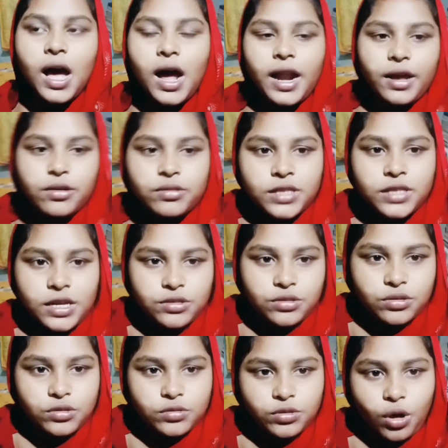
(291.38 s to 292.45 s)
আর এখন তাই
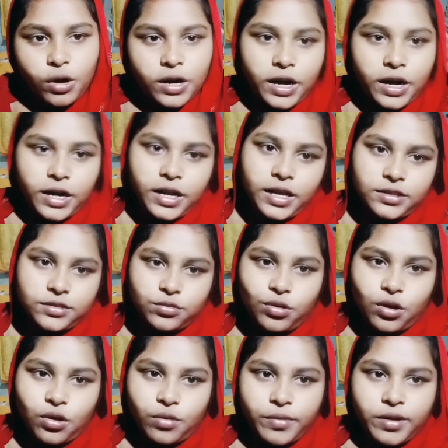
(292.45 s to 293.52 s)
জন্য তরকারি আছে দু
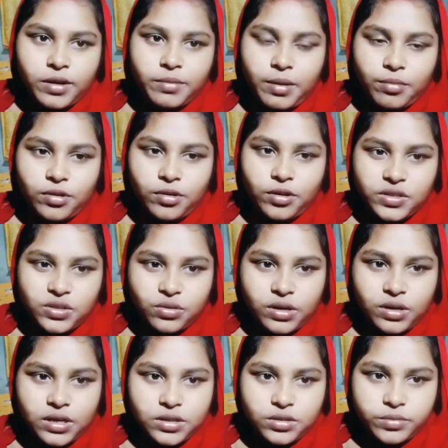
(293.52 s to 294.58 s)
রকমের মা বললো
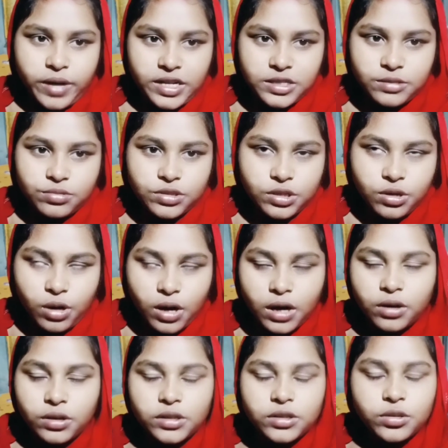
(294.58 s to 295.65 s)
একটুখানি কিছু ভাজাভুজি
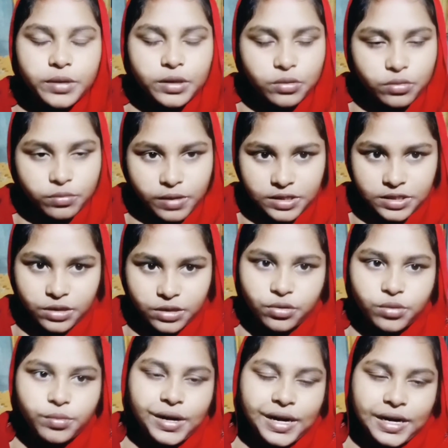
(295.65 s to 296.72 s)
করার কথা তো বেগুন ভাজা
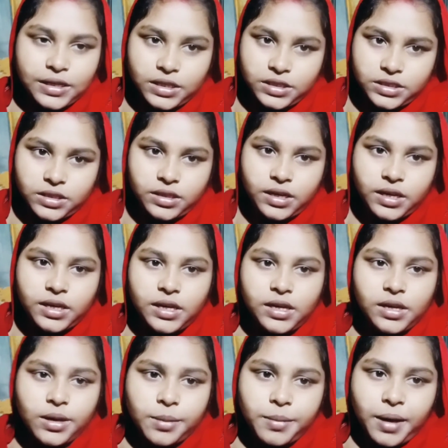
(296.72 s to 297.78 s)
করব আর তার সাথে
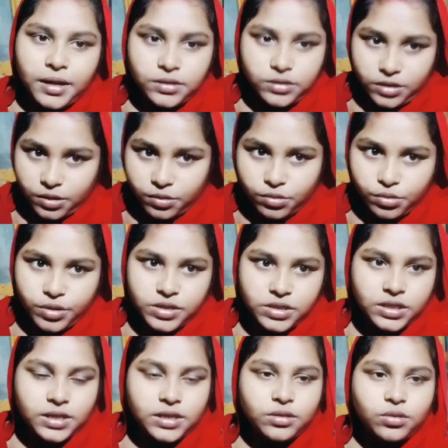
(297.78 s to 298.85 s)
ভাতটাও
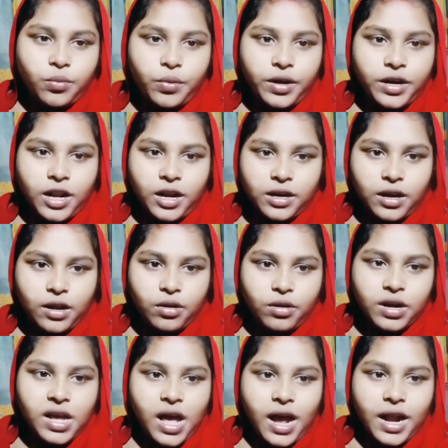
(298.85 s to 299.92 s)
রয়েছে দুপুরে রান্না
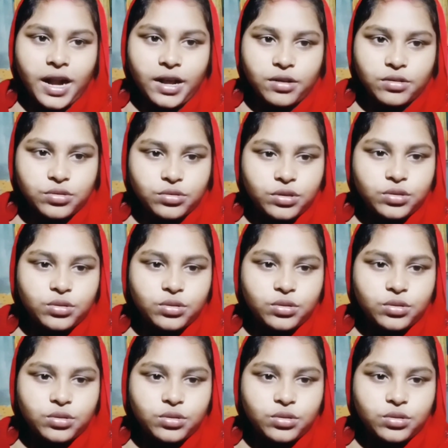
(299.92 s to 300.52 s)
করা আর এখন শুধু